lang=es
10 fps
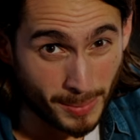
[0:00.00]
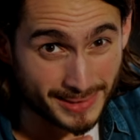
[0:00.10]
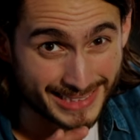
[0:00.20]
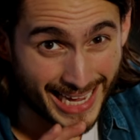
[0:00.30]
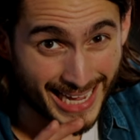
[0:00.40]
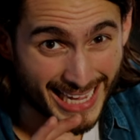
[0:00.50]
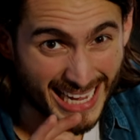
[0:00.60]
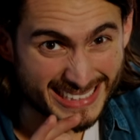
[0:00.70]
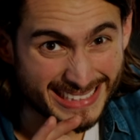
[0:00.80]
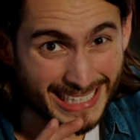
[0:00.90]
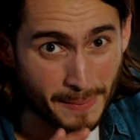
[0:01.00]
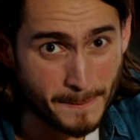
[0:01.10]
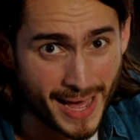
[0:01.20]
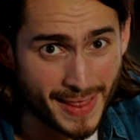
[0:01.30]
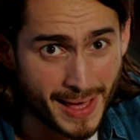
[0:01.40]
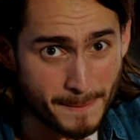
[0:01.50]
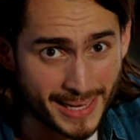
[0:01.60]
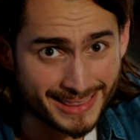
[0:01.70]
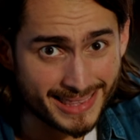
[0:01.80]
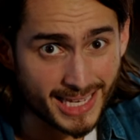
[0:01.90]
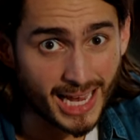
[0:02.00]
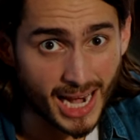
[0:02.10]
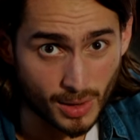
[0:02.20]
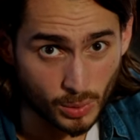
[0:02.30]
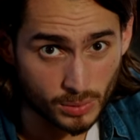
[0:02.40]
un mensaje extremadamente claro.